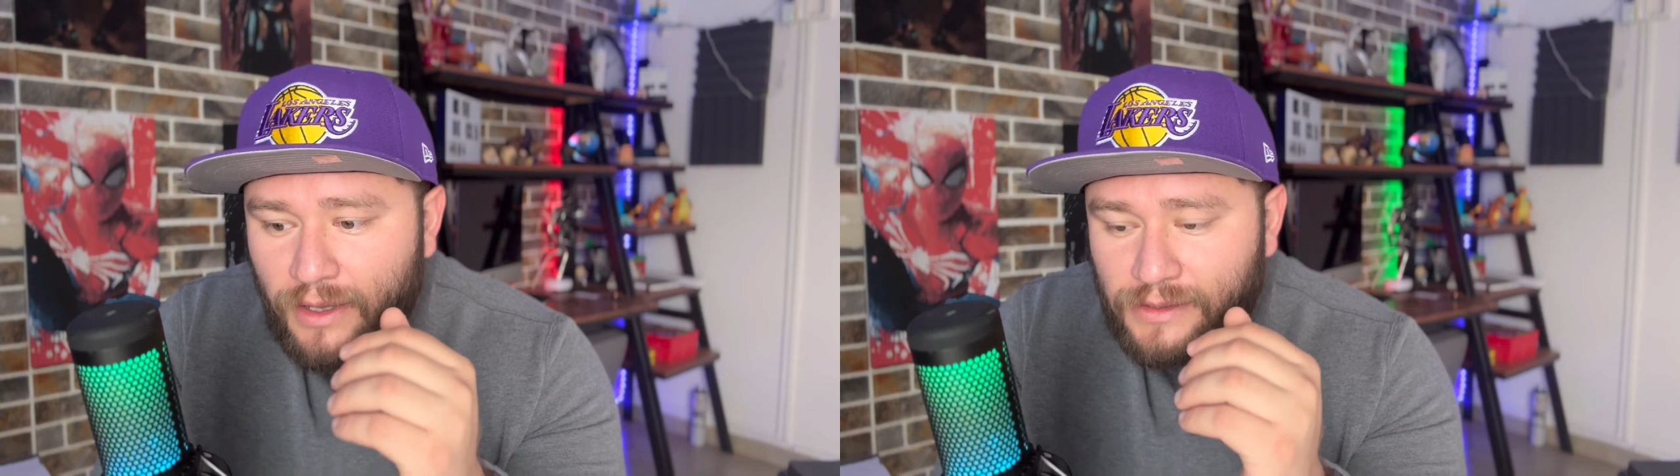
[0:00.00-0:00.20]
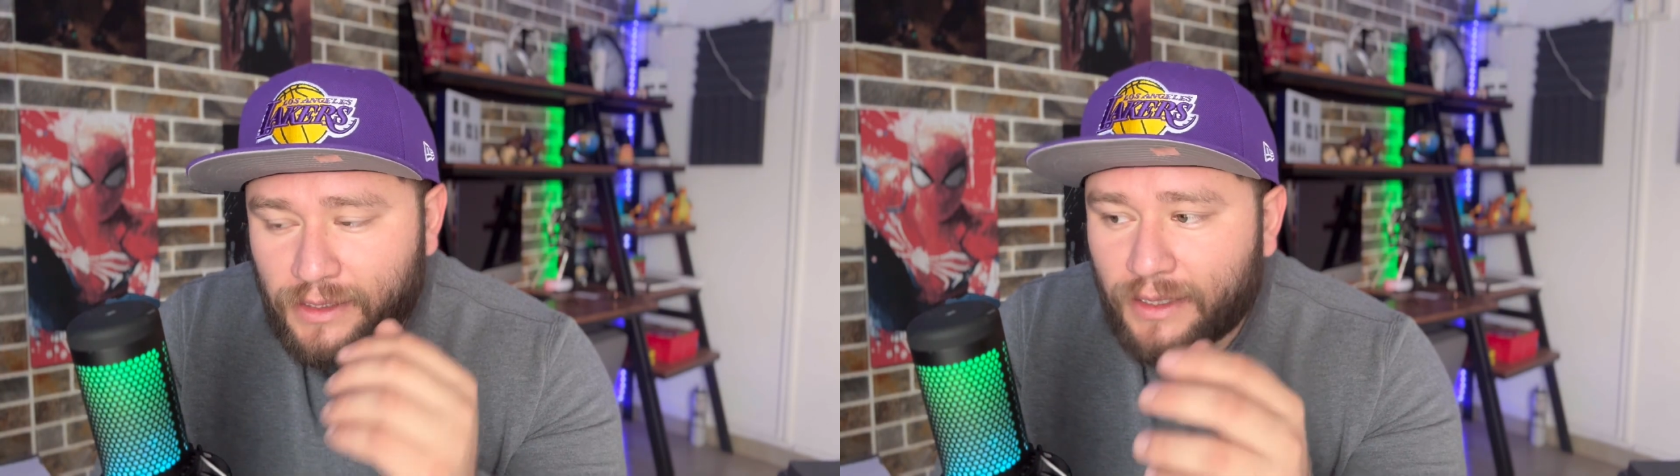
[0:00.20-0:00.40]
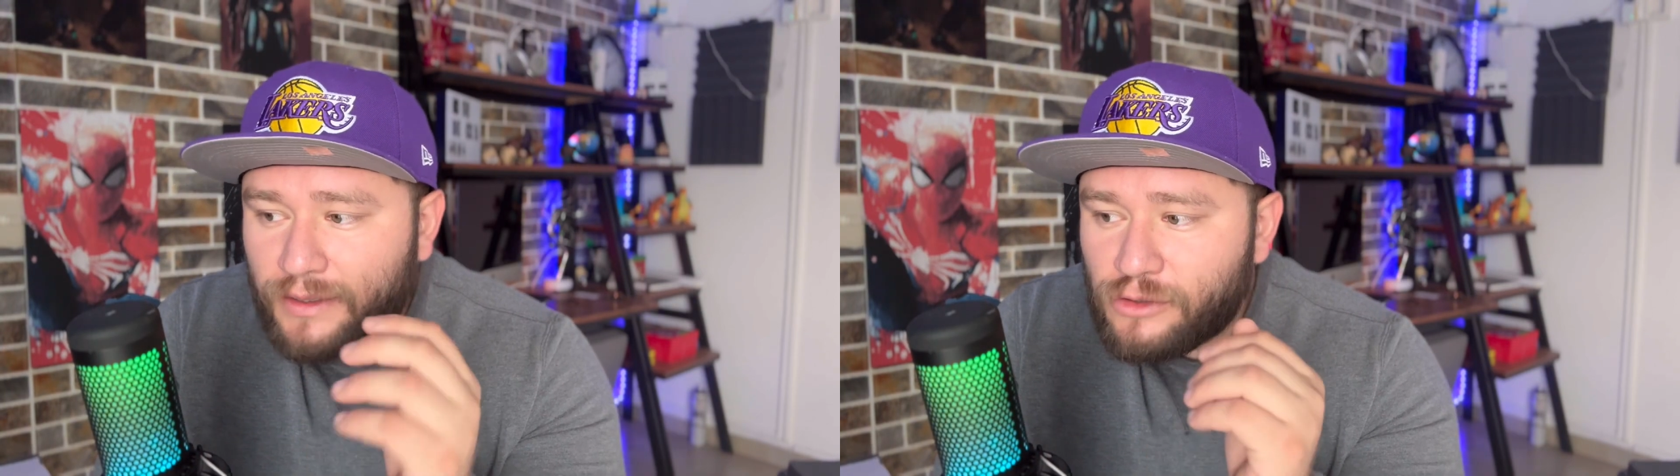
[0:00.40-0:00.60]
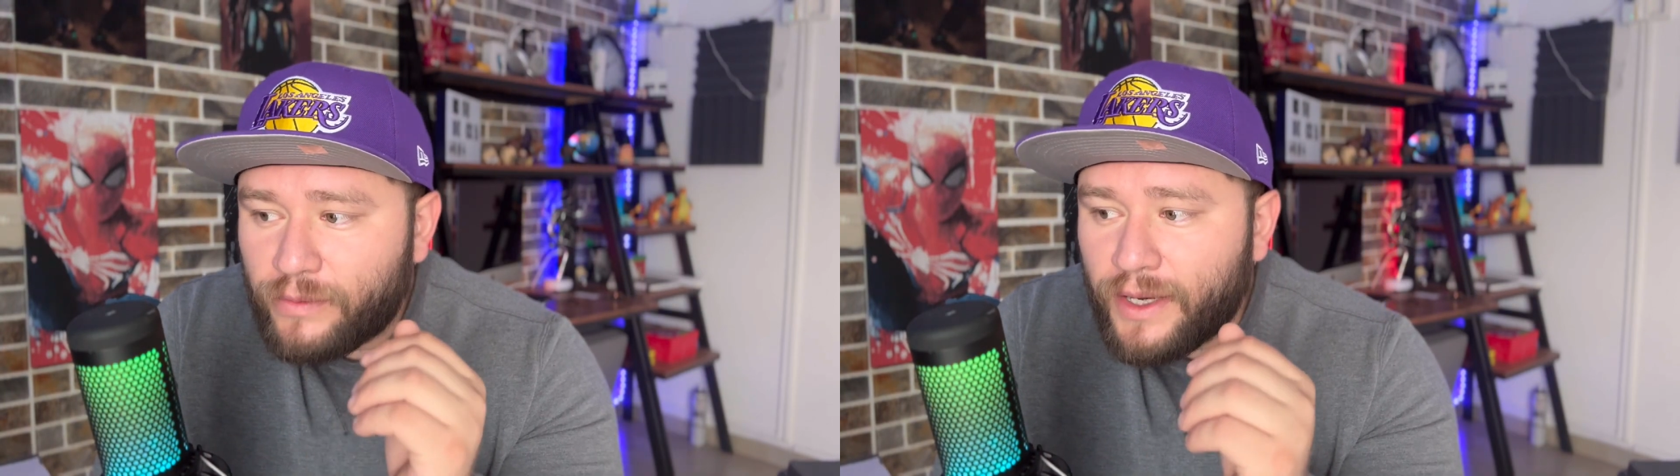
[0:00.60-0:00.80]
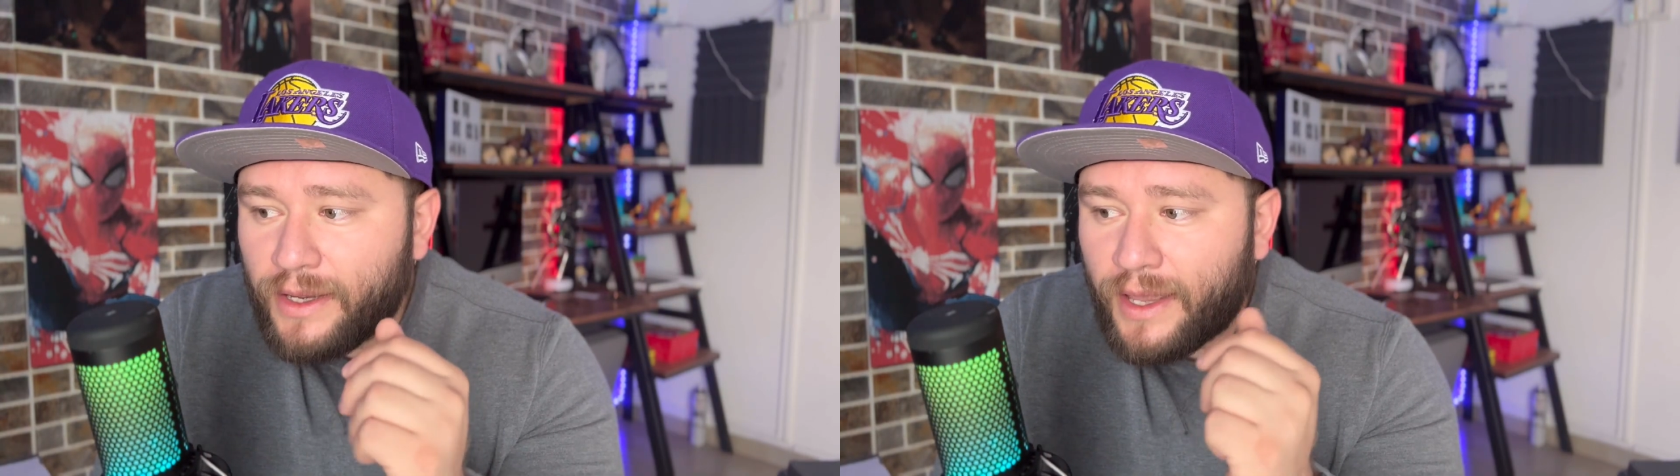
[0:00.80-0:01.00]
Se trata
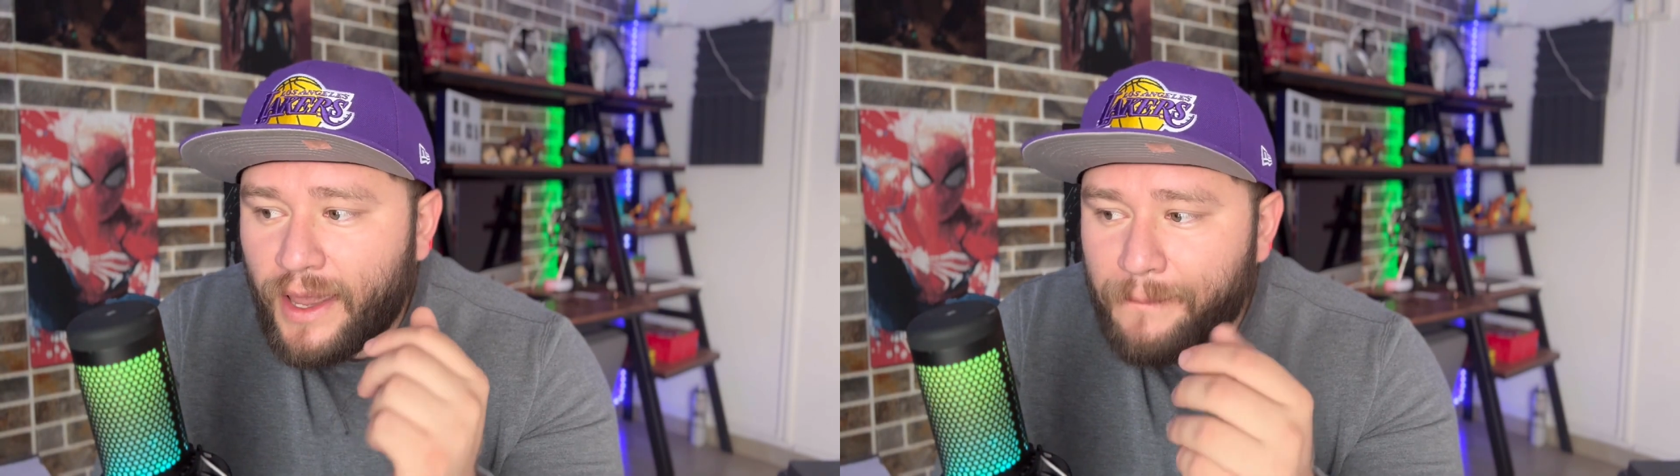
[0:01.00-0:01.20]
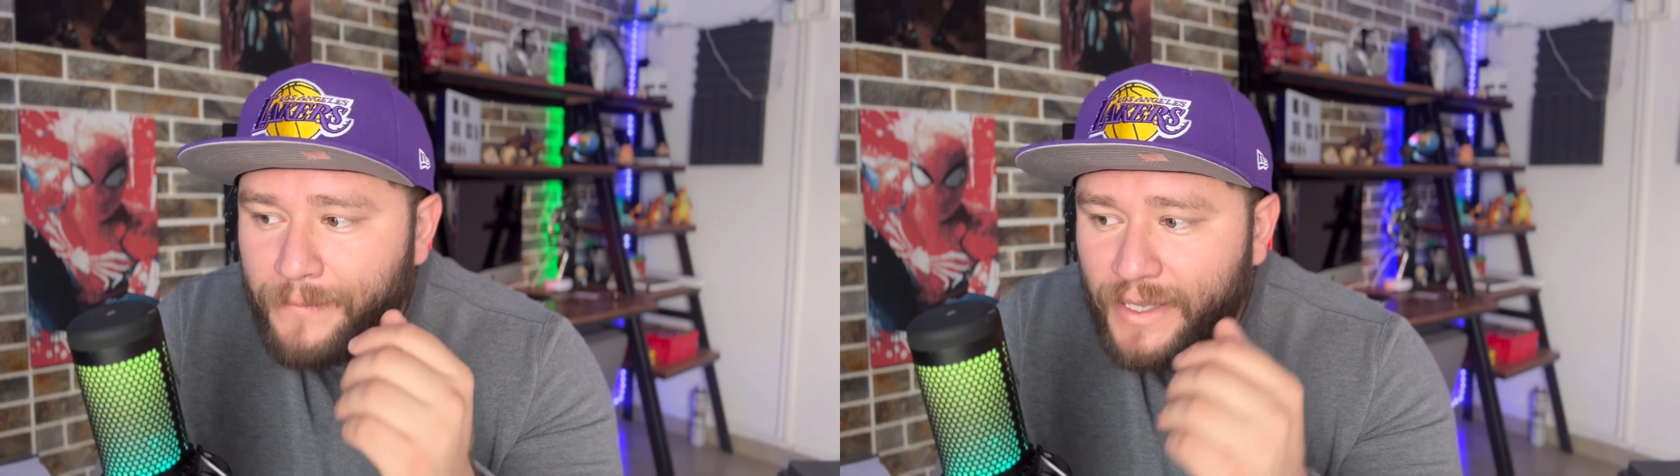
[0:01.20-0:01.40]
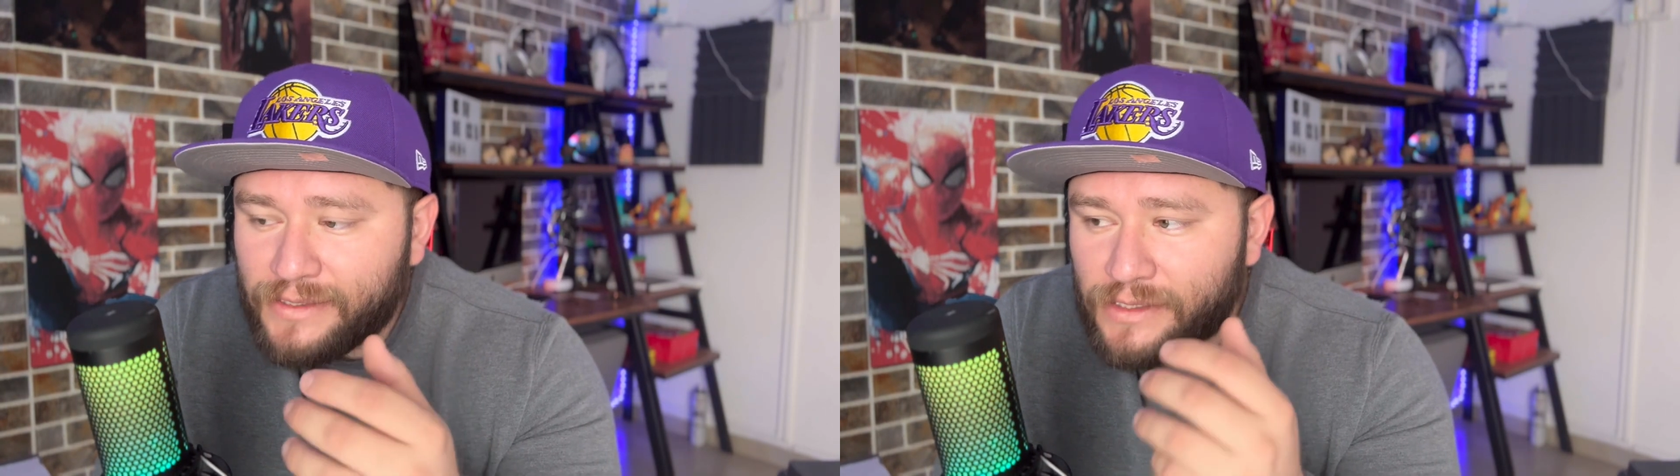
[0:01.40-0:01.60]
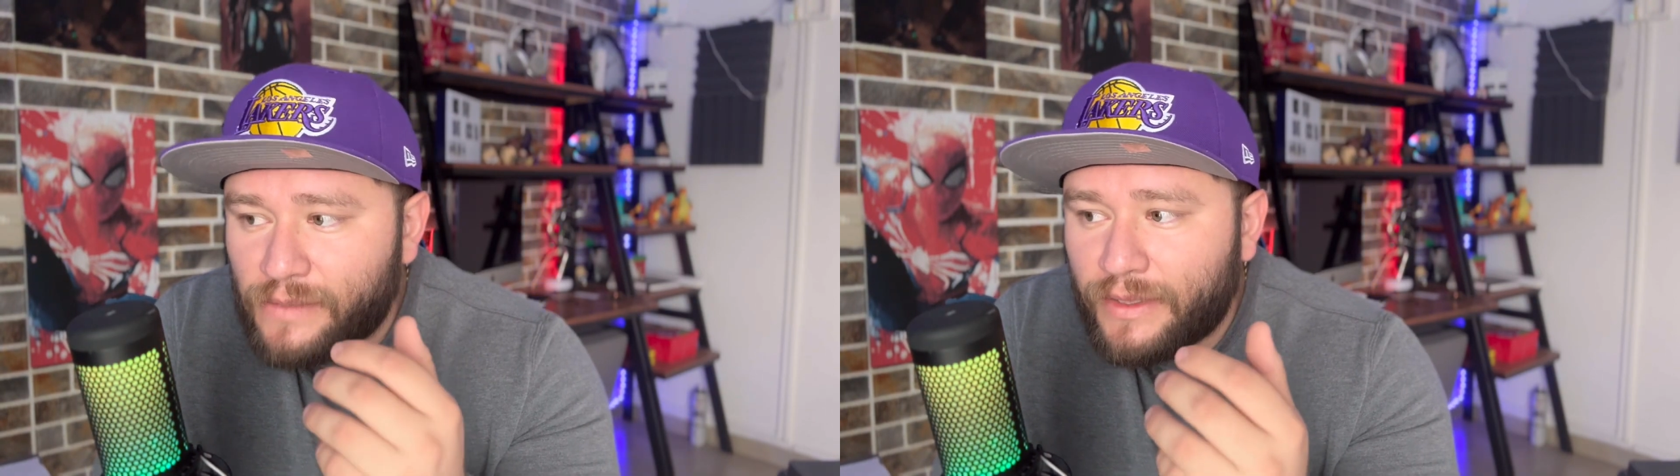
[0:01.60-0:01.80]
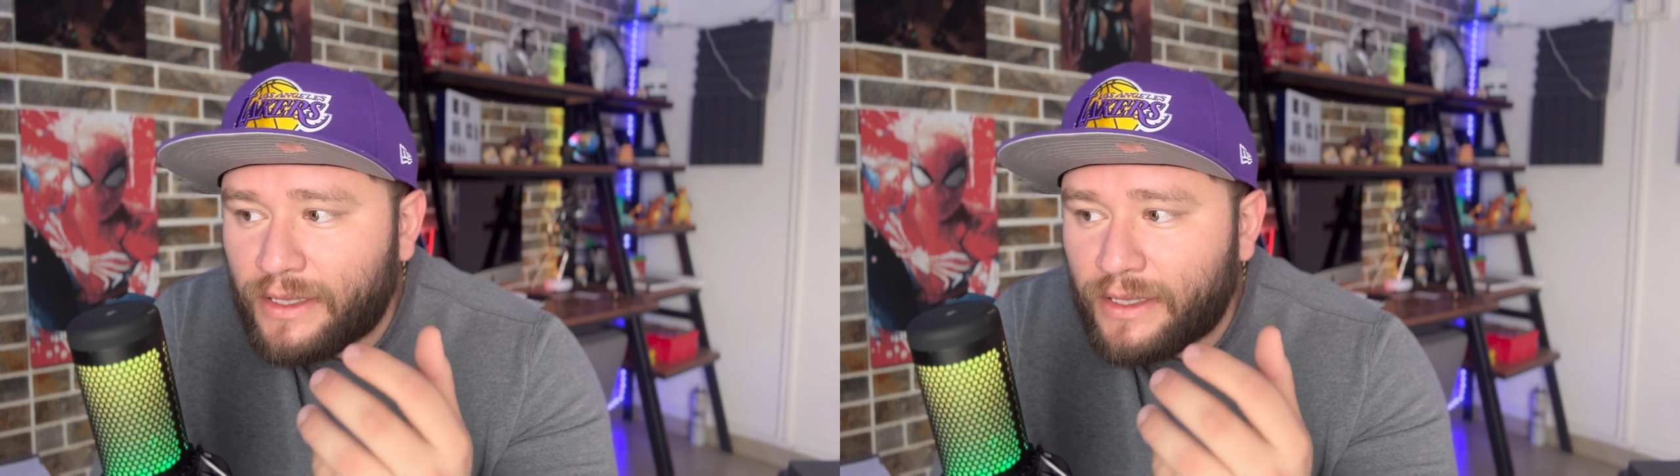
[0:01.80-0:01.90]
sobre qué pasa si mi